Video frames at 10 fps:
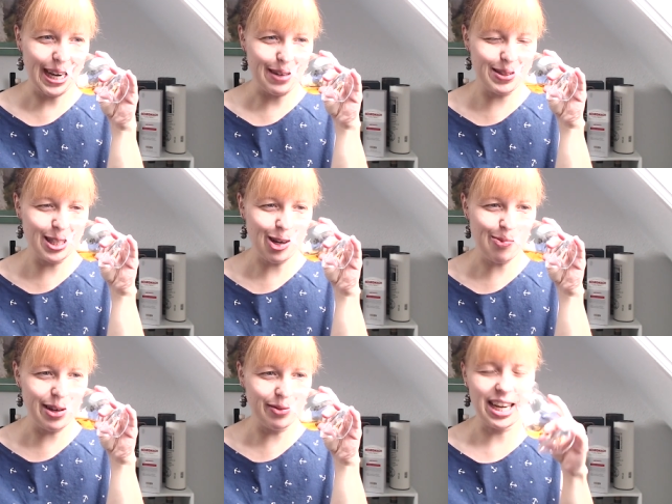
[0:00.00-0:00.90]
habe ich hier auch
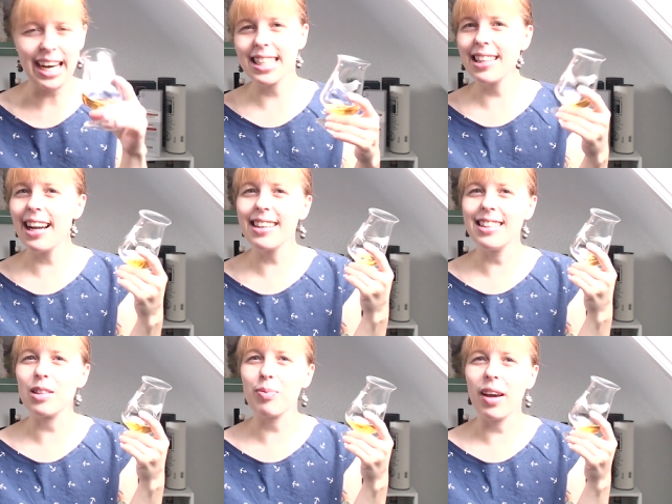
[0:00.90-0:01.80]
mal wieder. Hatte ich lange
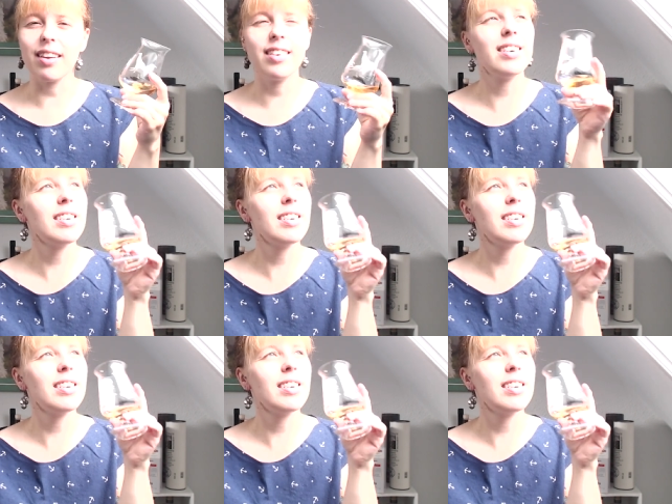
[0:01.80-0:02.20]
nicht mehr, ne?